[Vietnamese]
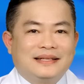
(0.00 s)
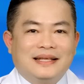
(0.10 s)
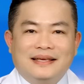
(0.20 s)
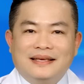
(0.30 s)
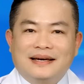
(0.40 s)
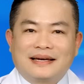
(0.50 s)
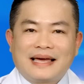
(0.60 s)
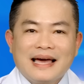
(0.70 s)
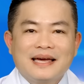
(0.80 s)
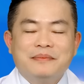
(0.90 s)
thì
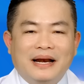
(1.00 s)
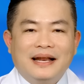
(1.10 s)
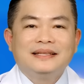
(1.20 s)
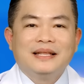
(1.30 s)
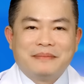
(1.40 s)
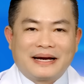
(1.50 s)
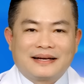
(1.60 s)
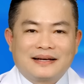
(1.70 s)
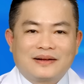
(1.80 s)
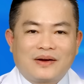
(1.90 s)
các cái bệnh lý tim mạch
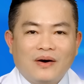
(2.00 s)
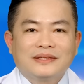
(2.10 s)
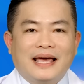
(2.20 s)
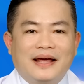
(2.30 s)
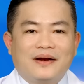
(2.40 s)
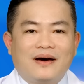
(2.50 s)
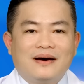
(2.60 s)
có thể